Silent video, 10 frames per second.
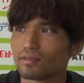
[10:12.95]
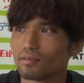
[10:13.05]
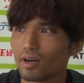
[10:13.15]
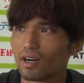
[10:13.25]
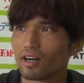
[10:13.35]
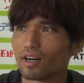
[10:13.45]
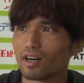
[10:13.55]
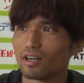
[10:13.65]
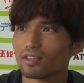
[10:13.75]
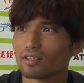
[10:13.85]
ま
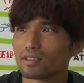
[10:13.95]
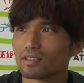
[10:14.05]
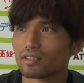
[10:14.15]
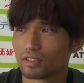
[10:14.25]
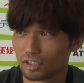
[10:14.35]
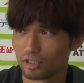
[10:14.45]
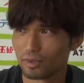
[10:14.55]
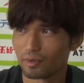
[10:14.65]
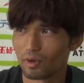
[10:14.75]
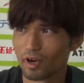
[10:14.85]
あ
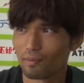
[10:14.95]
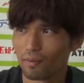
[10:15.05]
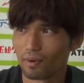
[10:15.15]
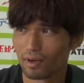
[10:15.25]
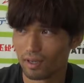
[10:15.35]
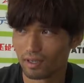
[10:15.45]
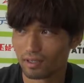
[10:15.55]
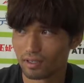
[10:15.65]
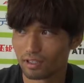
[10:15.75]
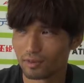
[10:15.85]
守備も頑張
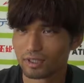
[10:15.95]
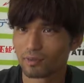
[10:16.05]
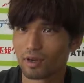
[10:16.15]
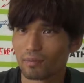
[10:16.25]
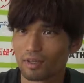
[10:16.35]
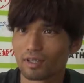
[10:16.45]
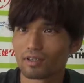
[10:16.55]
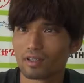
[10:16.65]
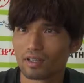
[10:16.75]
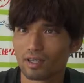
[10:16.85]
守備陣も頑張って
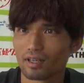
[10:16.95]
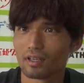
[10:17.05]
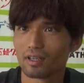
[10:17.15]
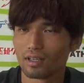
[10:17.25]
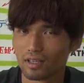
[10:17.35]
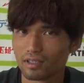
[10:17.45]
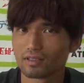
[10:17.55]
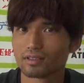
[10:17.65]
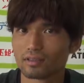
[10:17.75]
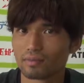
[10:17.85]
くれて、うん、
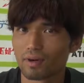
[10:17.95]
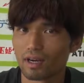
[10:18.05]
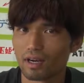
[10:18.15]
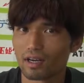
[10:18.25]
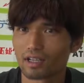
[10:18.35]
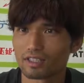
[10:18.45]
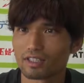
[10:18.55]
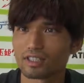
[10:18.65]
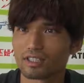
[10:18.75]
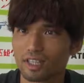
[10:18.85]
まあ勝
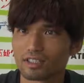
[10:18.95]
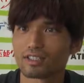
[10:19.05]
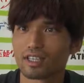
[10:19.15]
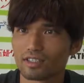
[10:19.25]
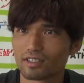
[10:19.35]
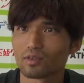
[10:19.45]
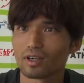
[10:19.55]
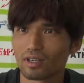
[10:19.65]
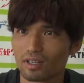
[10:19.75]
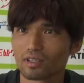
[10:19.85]
ちに近づけるの
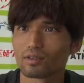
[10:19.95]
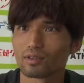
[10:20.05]
かなっ